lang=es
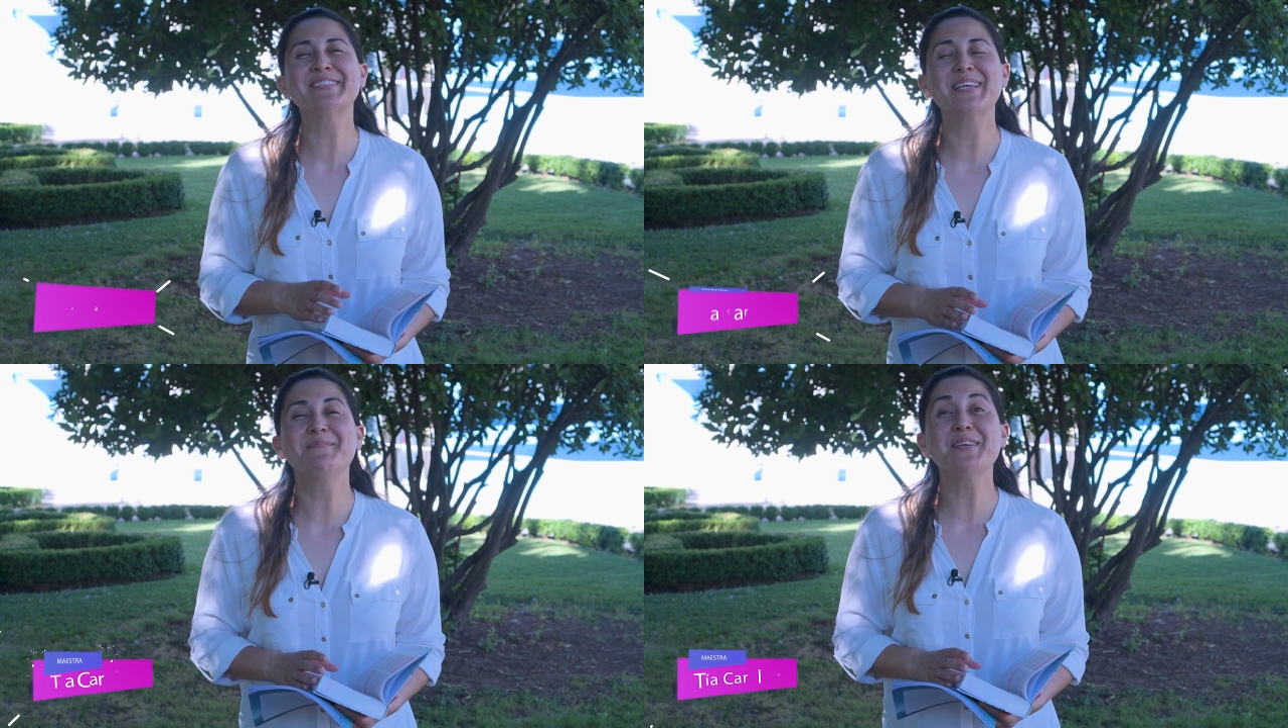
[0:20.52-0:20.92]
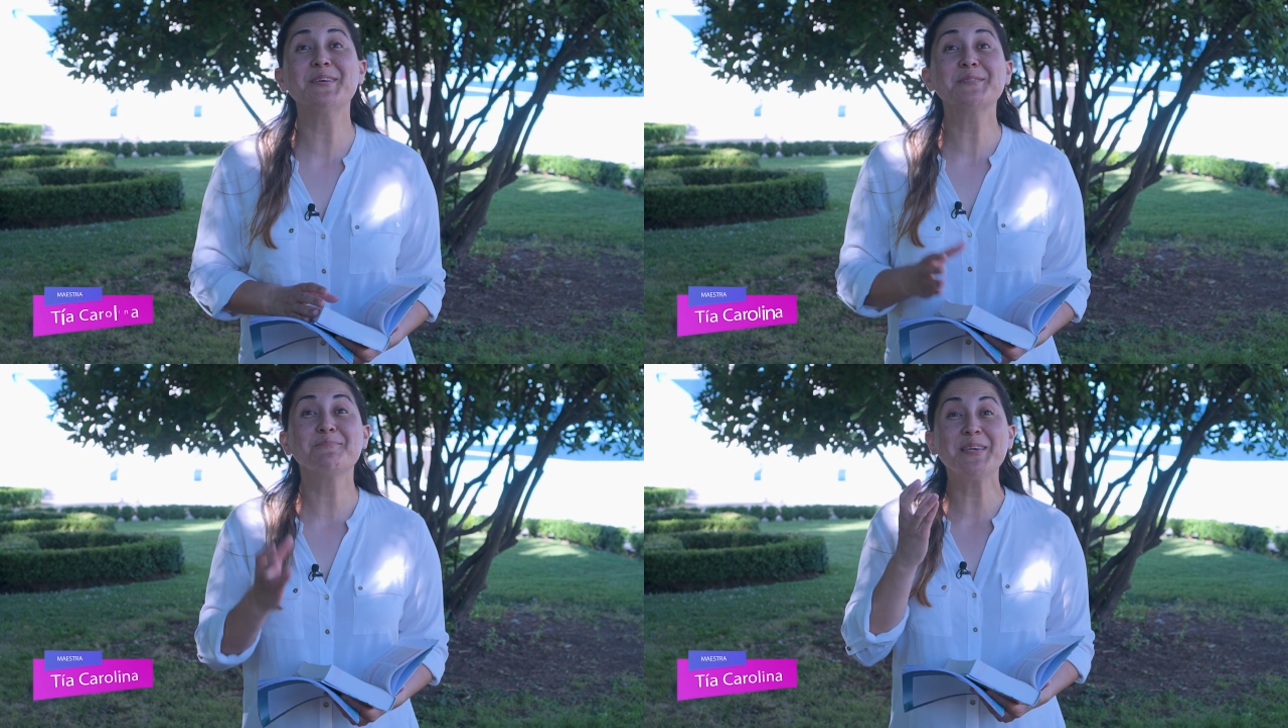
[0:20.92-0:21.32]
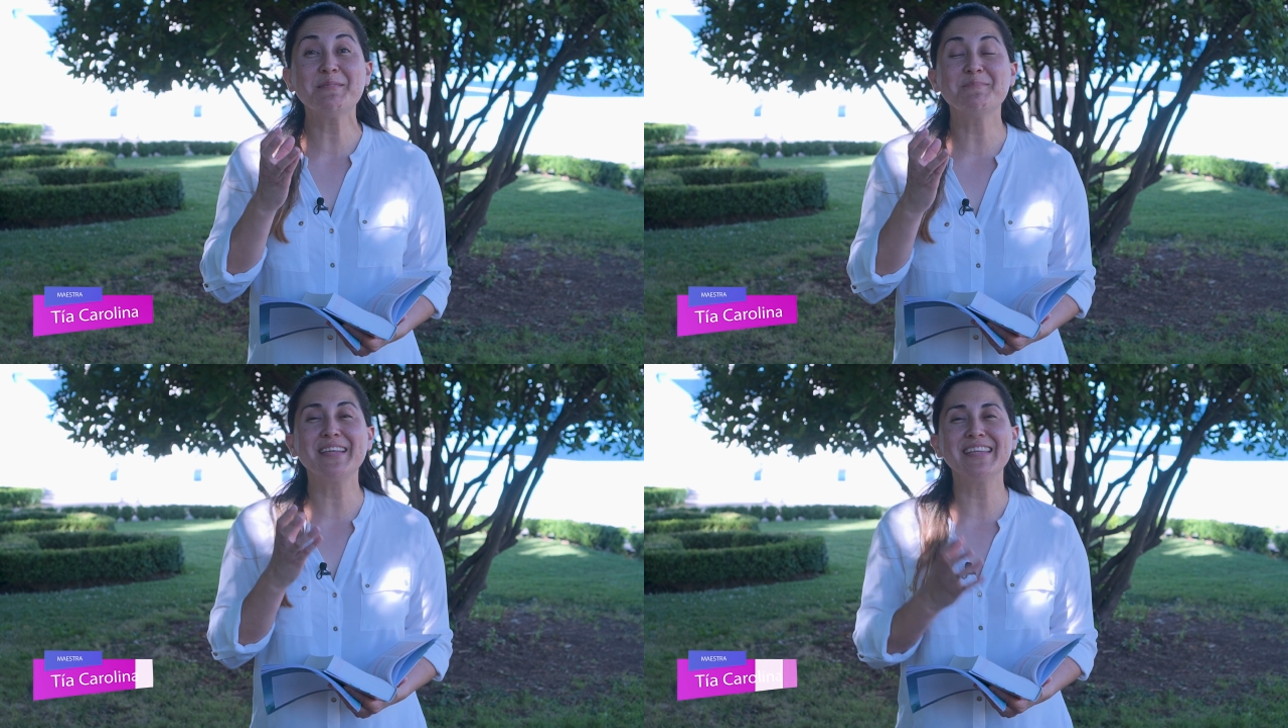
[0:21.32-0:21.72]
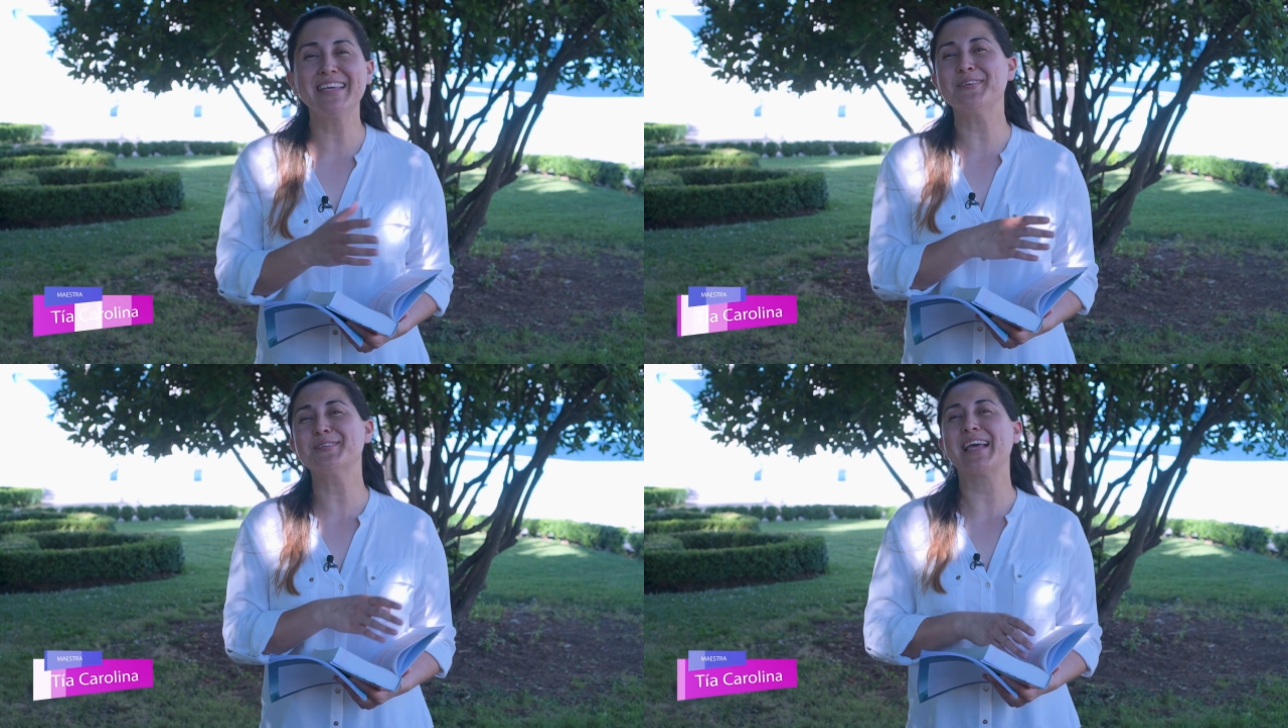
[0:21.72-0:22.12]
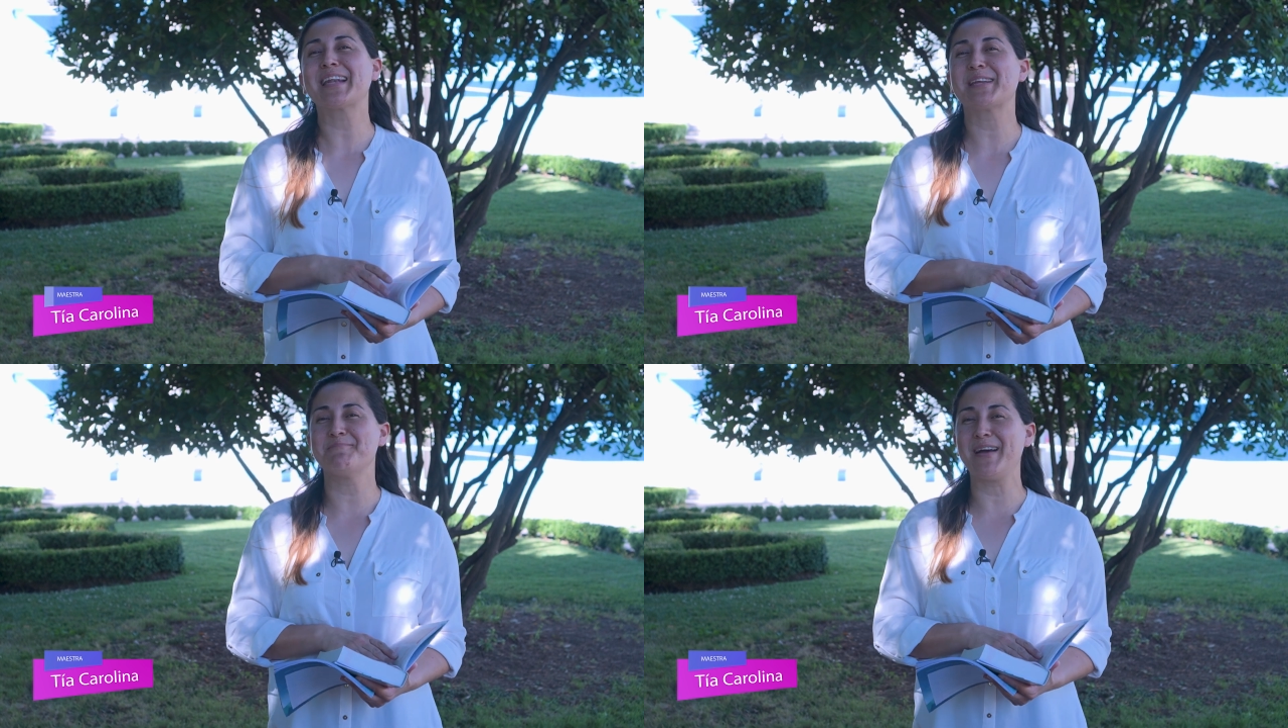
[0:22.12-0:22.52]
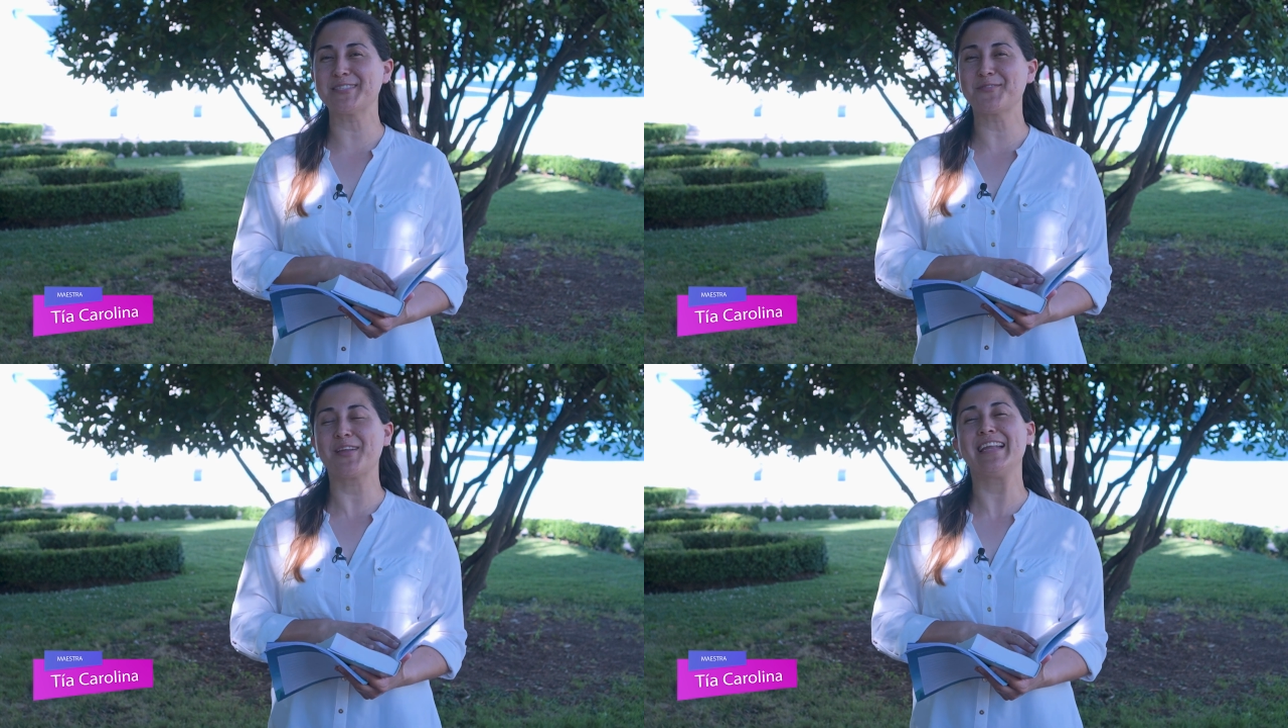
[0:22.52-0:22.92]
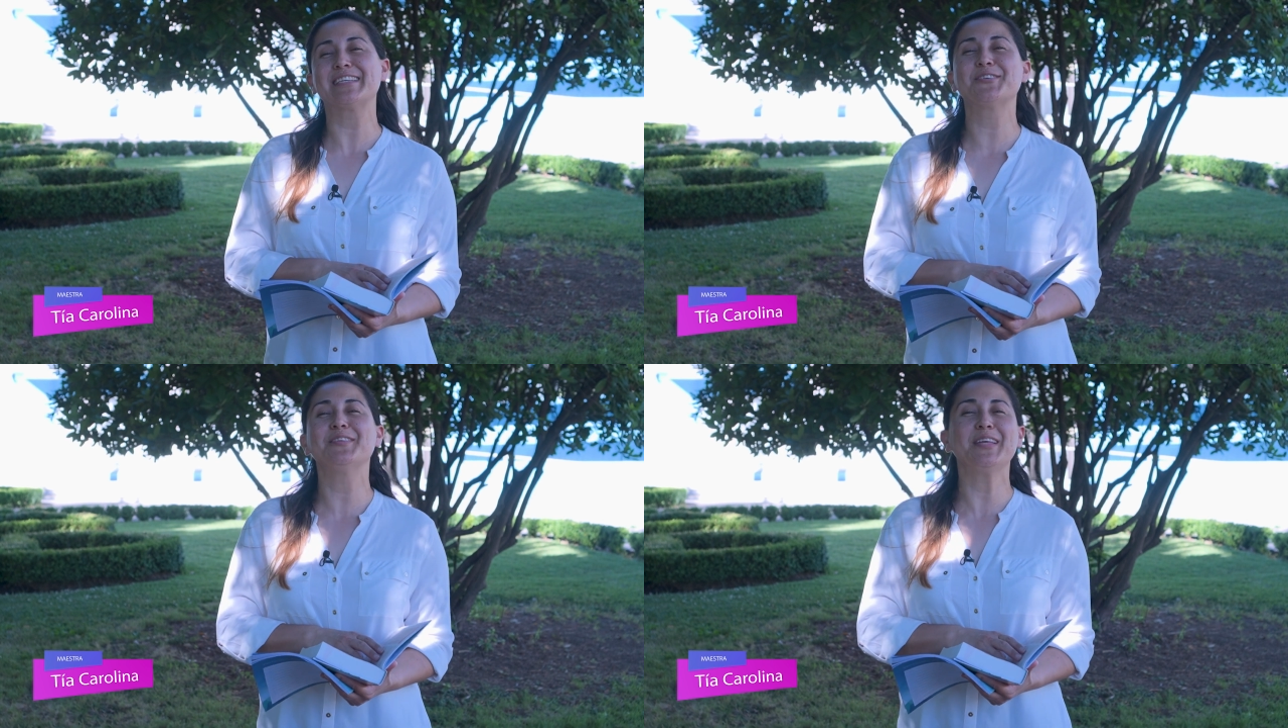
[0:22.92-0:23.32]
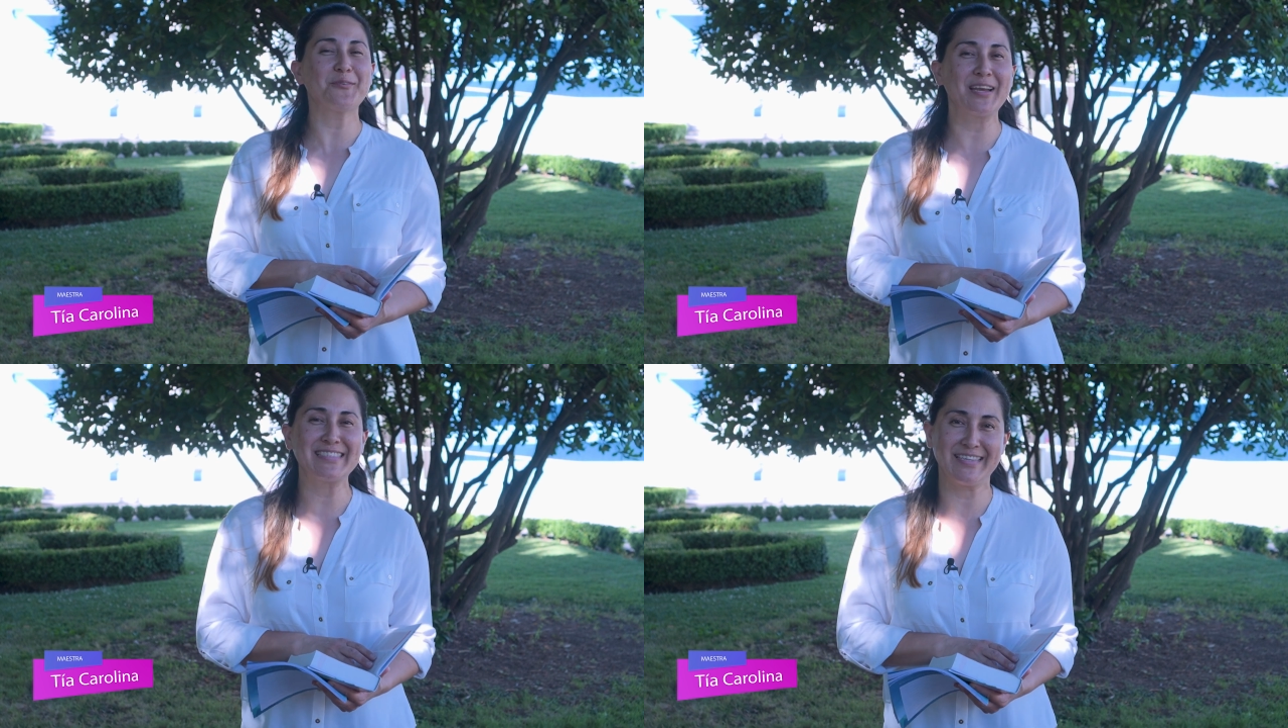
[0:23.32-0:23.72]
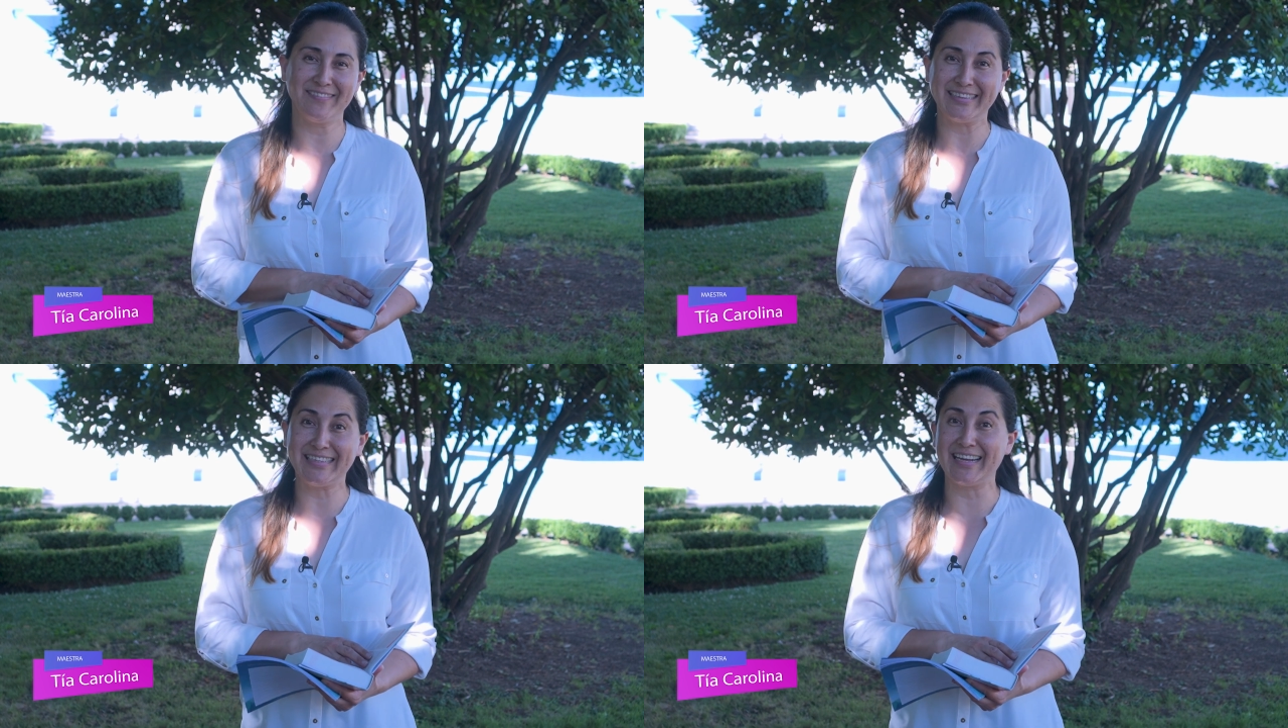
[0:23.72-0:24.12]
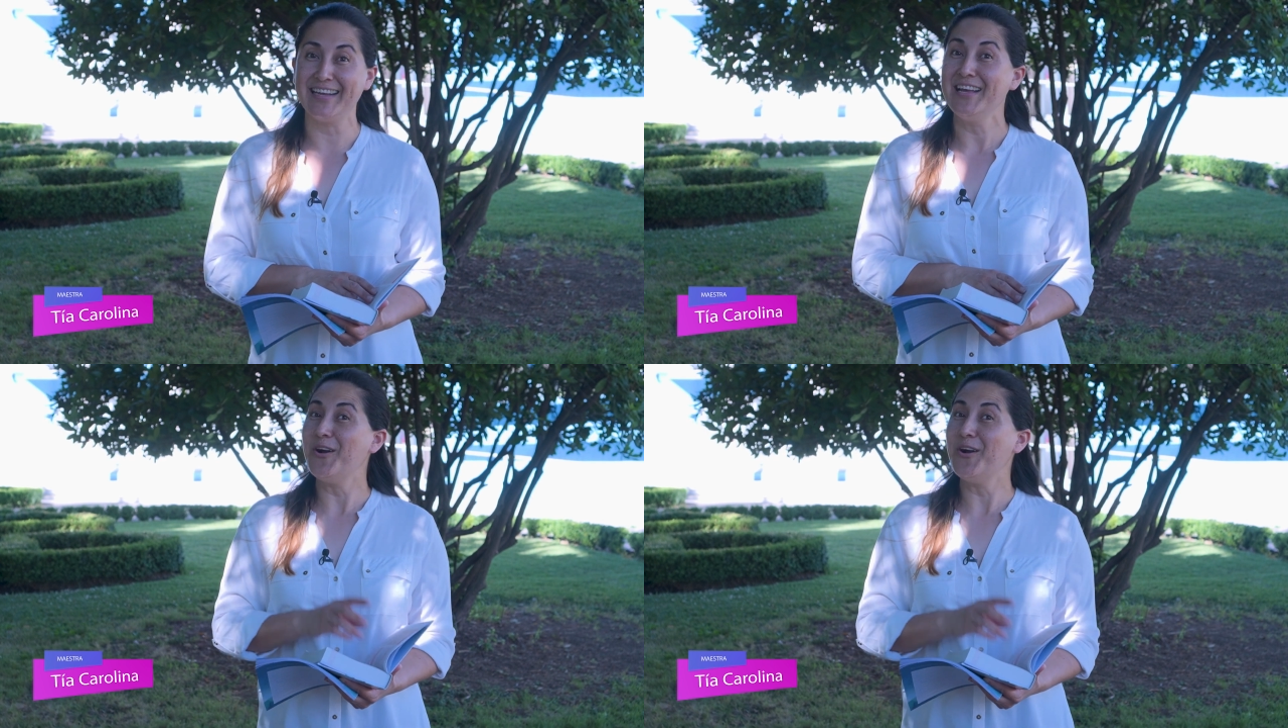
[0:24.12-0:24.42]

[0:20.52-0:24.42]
amigos, bienvenidos al repaso de la lección de Escuela Sabática.